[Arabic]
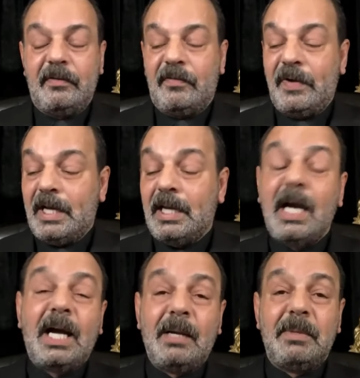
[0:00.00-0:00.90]
فيا
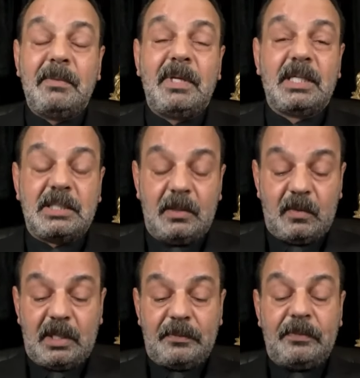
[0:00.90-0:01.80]
حبيبي يا
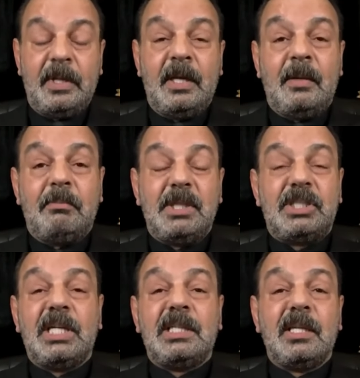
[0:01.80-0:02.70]
سلوان من
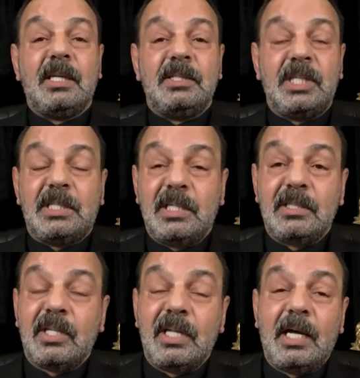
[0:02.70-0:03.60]
جت جت
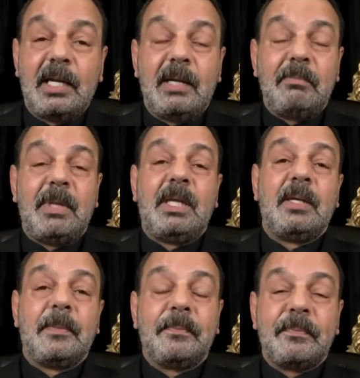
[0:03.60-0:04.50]
انتظار يمي